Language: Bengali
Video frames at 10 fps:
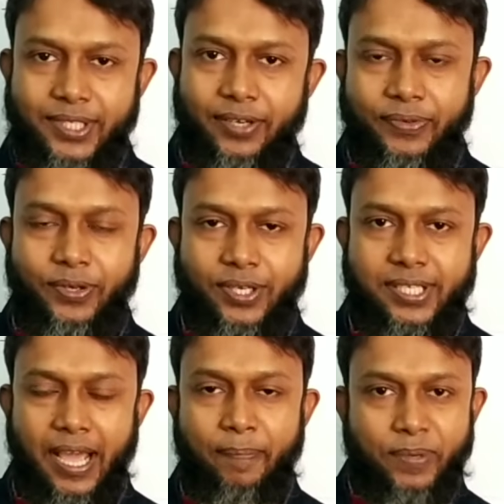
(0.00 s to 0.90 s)
ডিয়ার
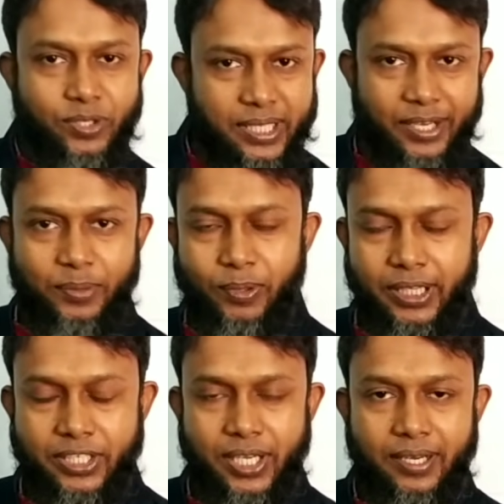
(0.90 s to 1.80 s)
ভিউয়ার্স আপনি যদি এখন
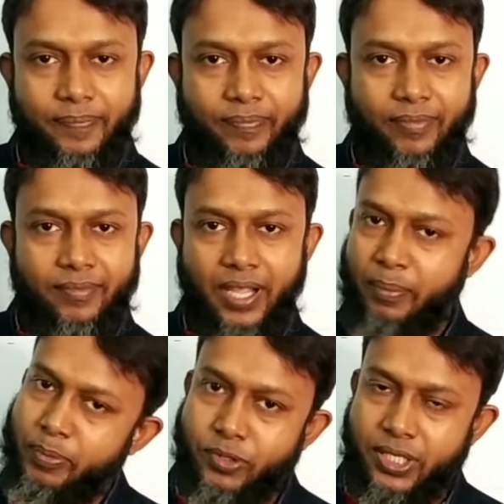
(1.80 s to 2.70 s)
বলতে চান
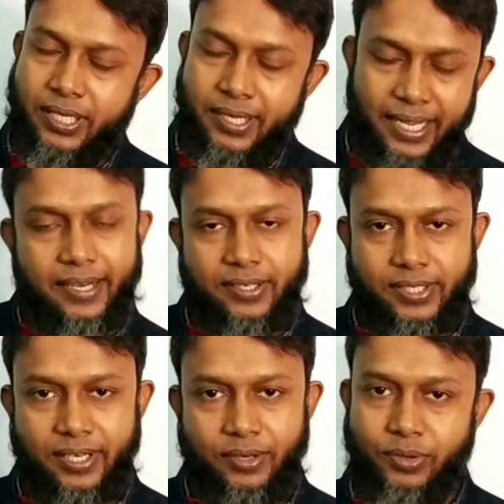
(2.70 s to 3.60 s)
আমি বুঝি আই
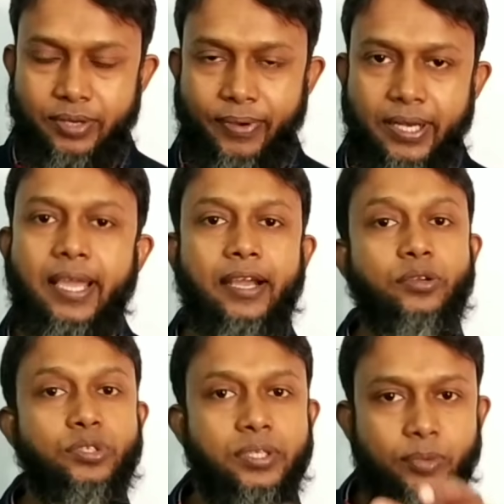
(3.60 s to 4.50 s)
আন্ডারস্ট্যান্ড ওকে ফাইন
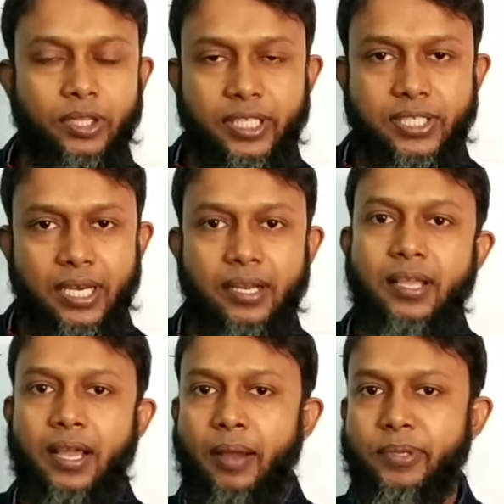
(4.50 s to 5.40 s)
এখন যদি বলতে চান
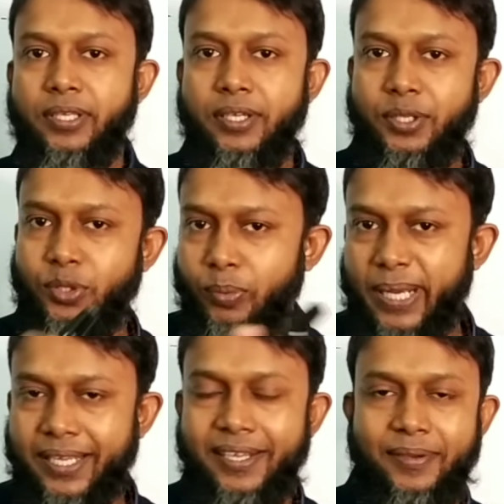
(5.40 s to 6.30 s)
আমি
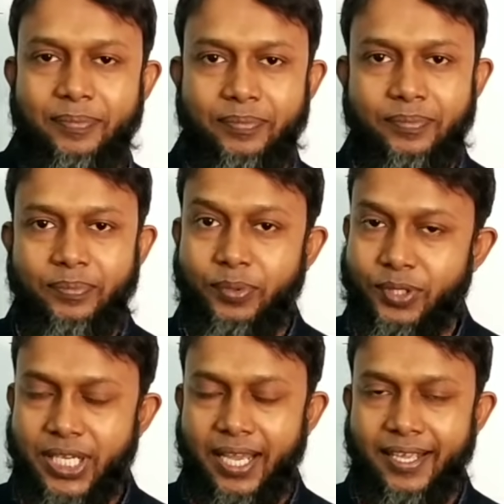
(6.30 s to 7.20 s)
তোমাকে
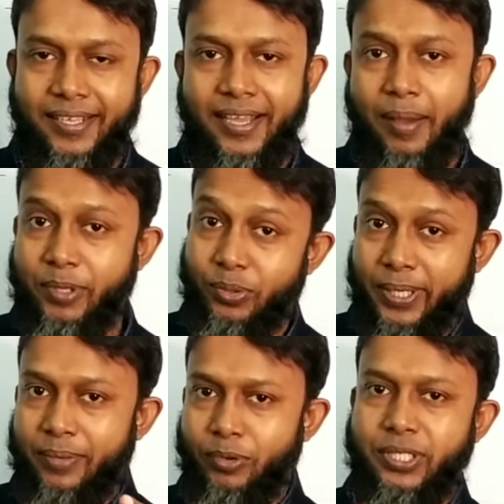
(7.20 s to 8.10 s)
বোঝাই আমি
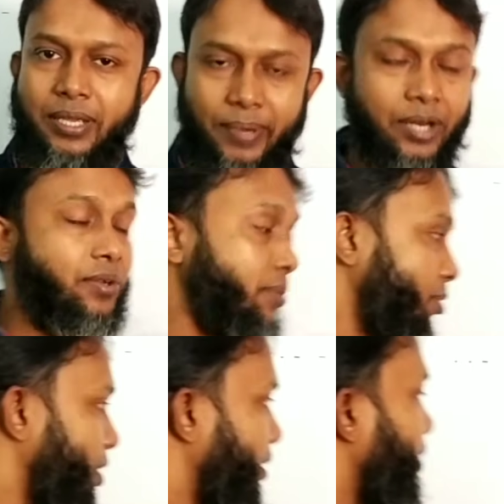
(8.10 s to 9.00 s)
তোমাকে বোঝাই ভালো করে বোঝেন